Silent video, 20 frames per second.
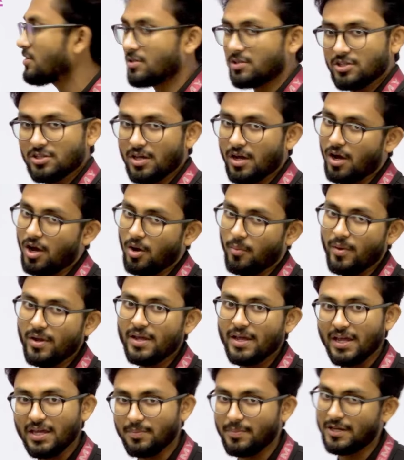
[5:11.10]
দেওয়া হবে
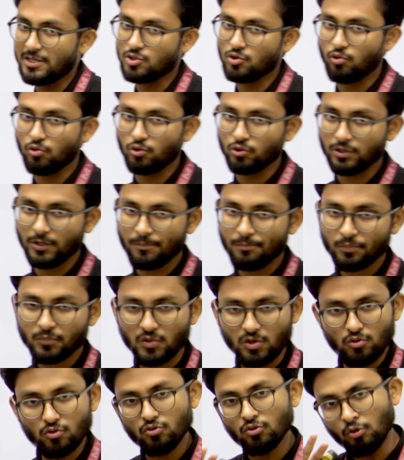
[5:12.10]
এই ব্যাচগুলোতে
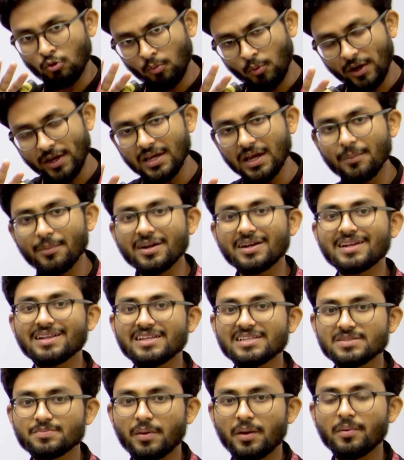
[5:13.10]
উভয়ই আমার ক্লাস
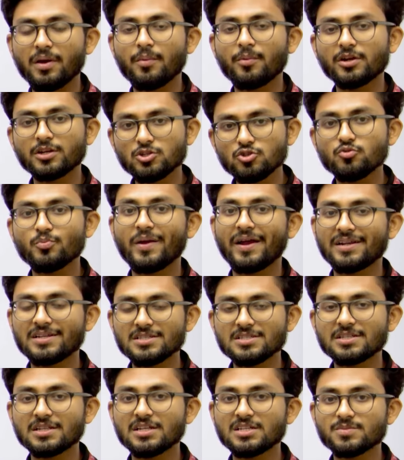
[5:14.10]
পাবে আমার কিছু প্র্যাকটিস
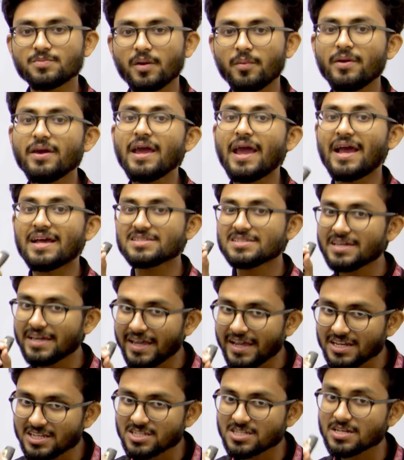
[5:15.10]
ক্লাস পাবে অ্যাজ এ
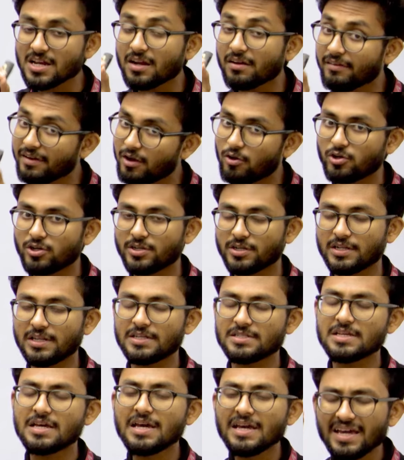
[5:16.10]
এক্সট্রা রেকর্ডেড ক্লাস
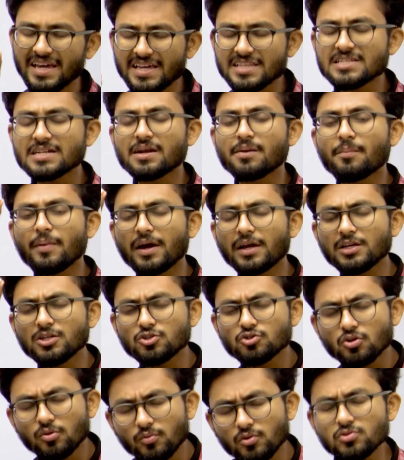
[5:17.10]
এছাড়া বাকি
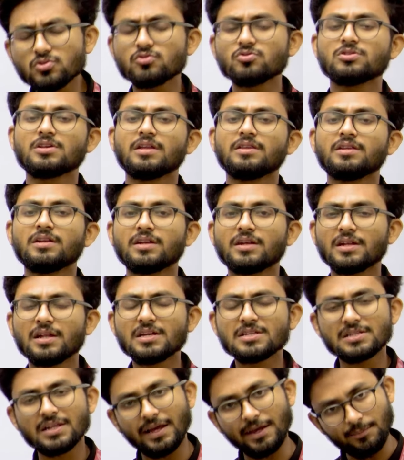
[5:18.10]
সমস্ত স্যারদের ক্লাস
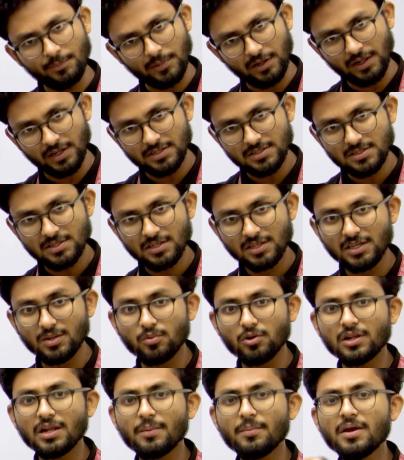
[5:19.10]
লাইভ ক্লাস কি
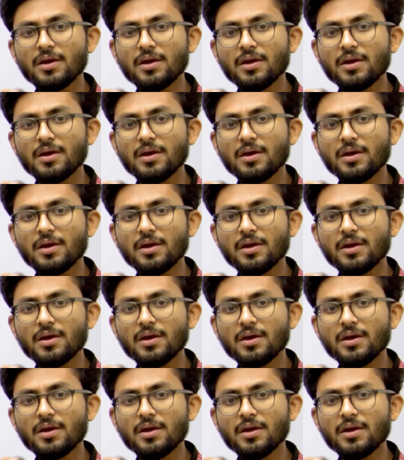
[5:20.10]
বললাম